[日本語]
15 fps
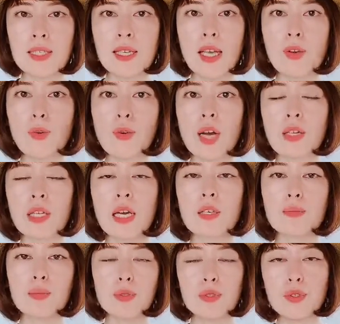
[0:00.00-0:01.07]
清涼感のある
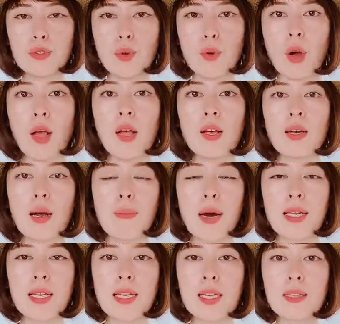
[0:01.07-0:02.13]
ブルーの
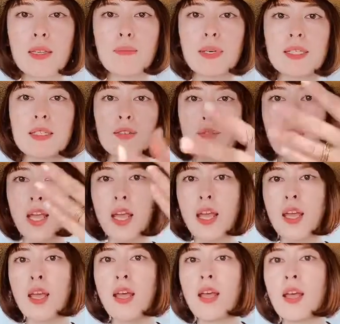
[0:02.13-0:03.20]
カバンになってますので、